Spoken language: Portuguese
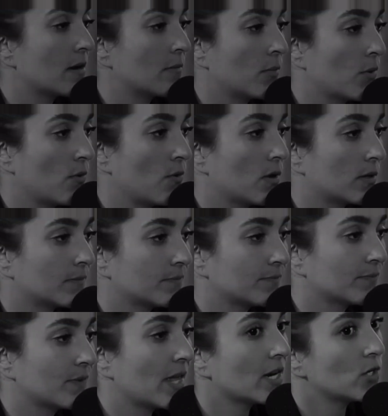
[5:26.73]
boa,
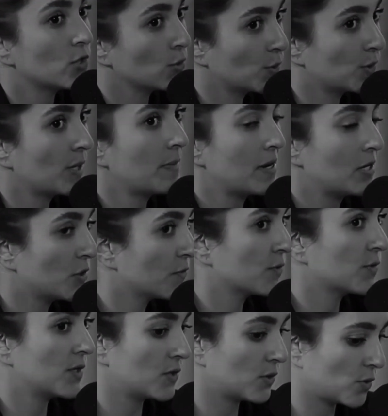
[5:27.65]
que era justamente
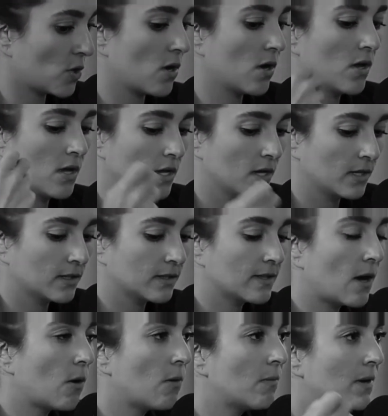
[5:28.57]
você só
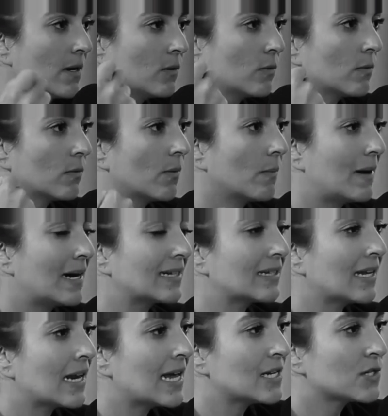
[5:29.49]
dar uma, um, um
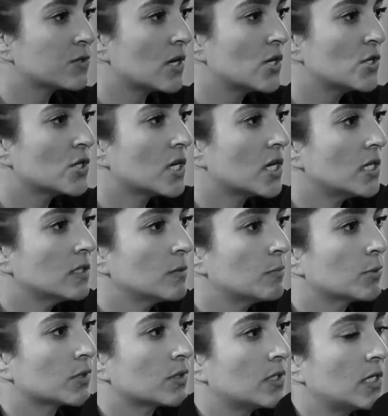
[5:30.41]
martelaço lá de
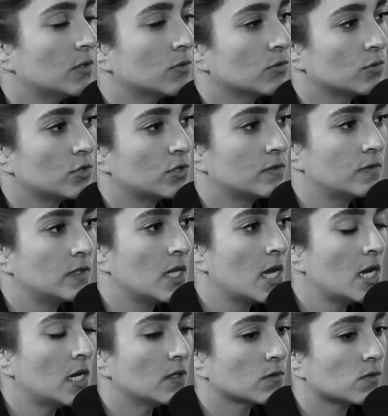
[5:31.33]
15% nos
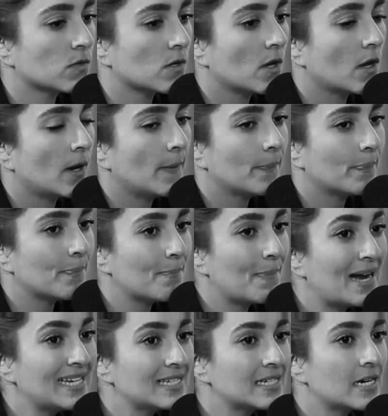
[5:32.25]
dividendos,
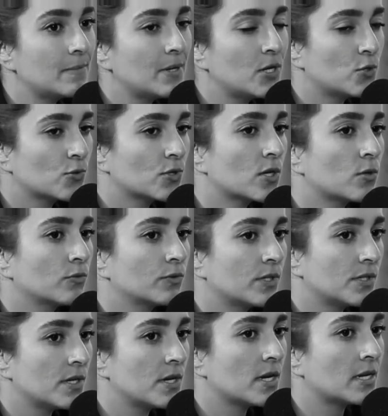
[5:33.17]
basicamente o que
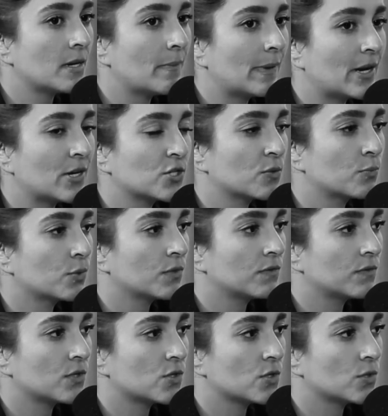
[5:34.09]
aconteceria na prática para o
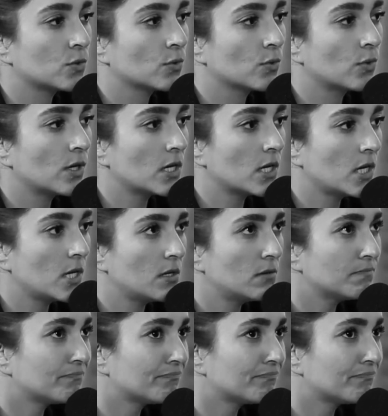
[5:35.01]
investidor é que